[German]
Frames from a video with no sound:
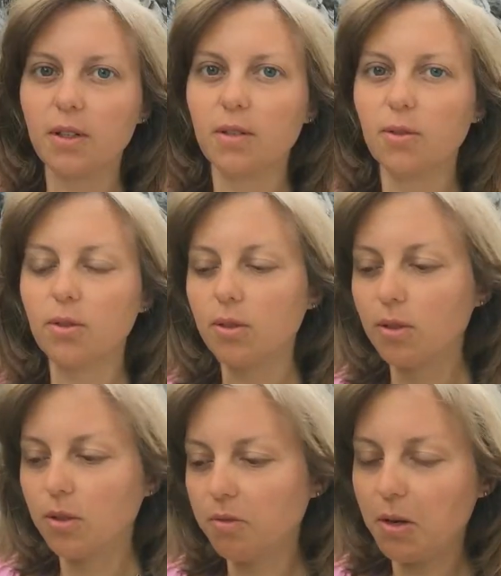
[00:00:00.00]
hier. Und
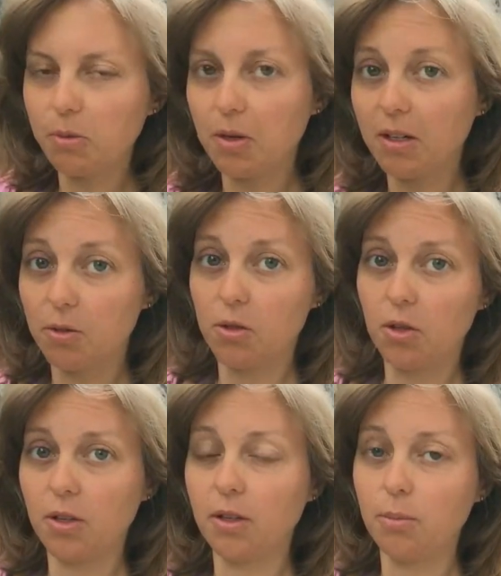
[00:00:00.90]
wir haben sogar
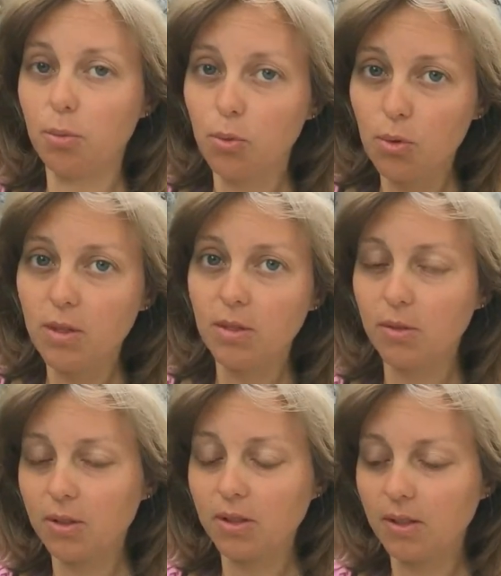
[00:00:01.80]
noch einen Pool
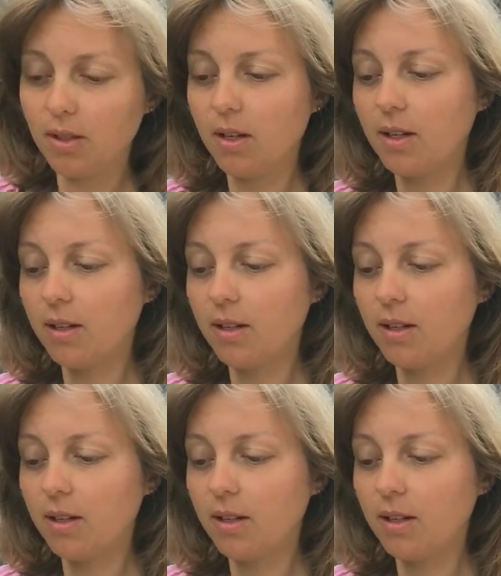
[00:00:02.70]
und einen